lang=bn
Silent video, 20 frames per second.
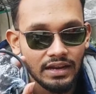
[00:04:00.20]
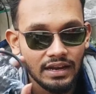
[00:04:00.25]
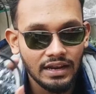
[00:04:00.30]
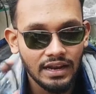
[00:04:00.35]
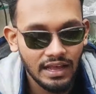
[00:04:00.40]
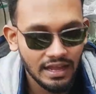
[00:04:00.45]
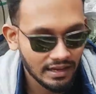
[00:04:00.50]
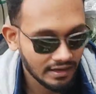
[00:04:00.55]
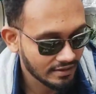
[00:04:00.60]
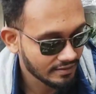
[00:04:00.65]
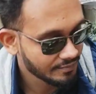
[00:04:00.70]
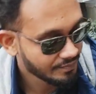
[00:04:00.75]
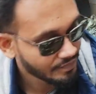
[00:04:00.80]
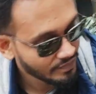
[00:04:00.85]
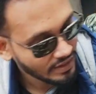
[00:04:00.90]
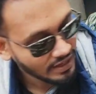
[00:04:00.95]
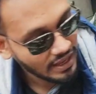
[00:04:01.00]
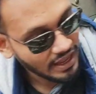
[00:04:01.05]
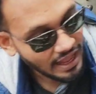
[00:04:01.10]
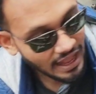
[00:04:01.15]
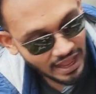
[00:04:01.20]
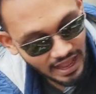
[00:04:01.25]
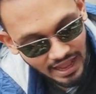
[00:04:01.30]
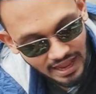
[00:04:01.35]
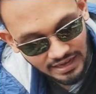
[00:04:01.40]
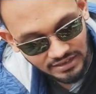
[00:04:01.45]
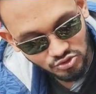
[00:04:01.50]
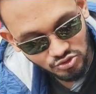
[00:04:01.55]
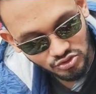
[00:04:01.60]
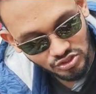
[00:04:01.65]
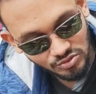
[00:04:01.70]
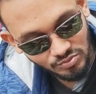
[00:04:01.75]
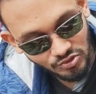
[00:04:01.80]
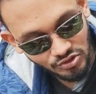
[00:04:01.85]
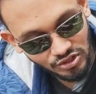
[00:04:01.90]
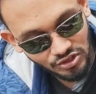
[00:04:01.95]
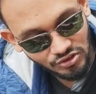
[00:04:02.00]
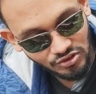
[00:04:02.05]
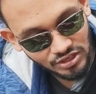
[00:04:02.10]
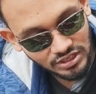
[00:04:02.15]
এটার লাহান আর যদি
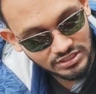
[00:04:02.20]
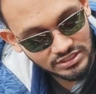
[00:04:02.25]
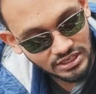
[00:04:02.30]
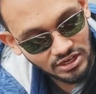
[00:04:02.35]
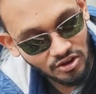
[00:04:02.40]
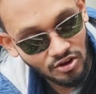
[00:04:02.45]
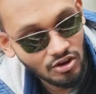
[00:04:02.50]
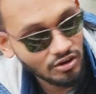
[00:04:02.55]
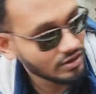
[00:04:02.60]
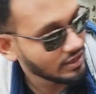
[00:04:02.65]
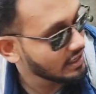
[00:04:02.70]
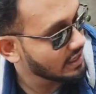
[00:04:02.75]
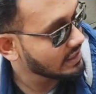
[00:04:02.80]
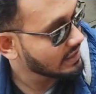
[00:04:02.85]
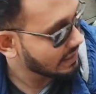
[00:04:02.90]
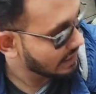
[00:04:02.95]
মনে করেন যে হর্ন রিলে